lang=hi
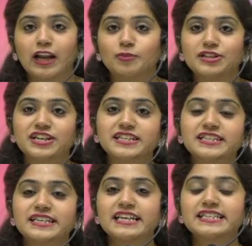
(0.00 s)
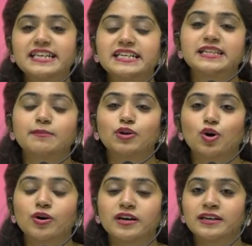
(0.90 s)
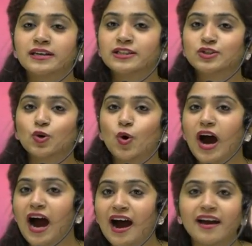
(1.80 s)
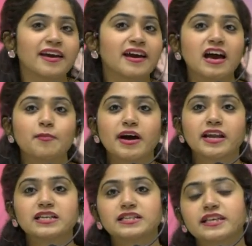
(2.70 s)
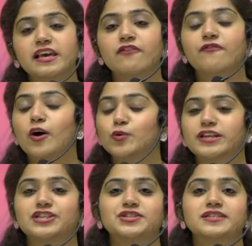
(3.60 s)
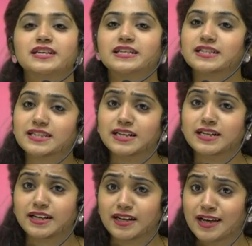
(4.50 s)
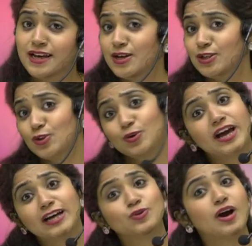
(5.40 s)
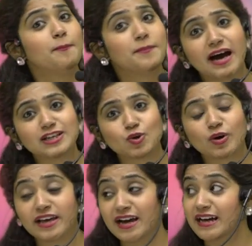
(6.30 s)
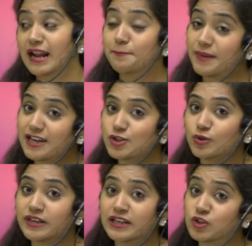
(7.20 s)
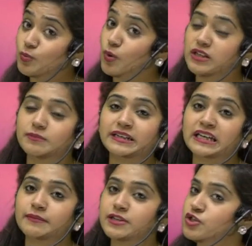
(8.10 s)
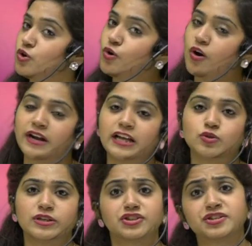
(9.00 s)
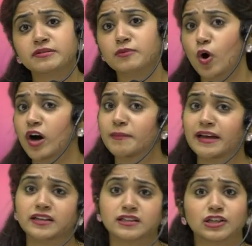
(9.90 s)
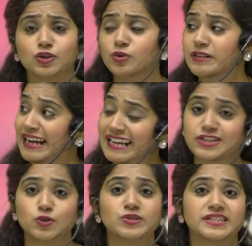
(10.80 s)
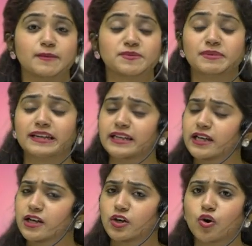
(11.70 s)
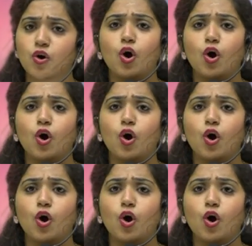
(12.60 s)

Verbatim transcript: बच्चा जी कैसे हैं सब लोग तो आ गया है हमारा सी ए फाउंडेशन का रिजल्ट तो या तो आप पास हो गए अगर आप पास हो गए हैं तो बहुत बढ़िया बच्चों कॉन्ग्रेचुलेशन और मेहनत करो नेक्स्ट टू स्टेप्स भी क्लियर करो